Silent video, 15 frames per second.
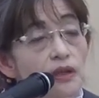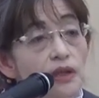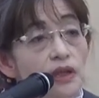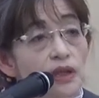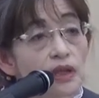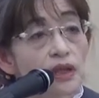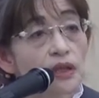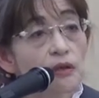
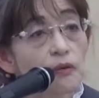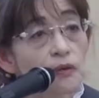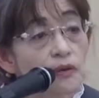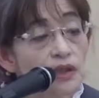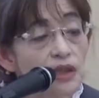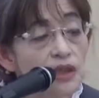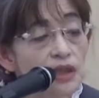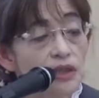えー、大
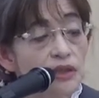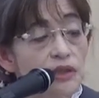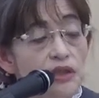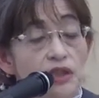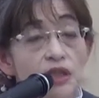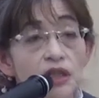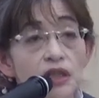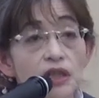きな
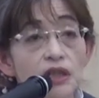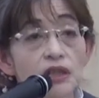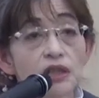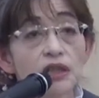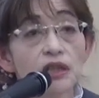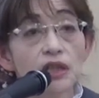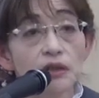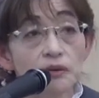違い
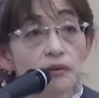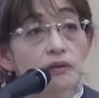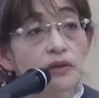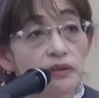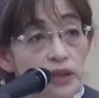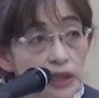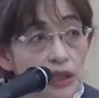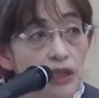になるの
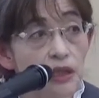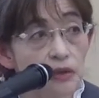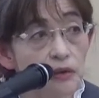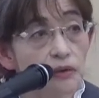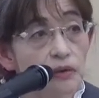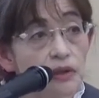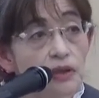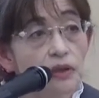ではないかと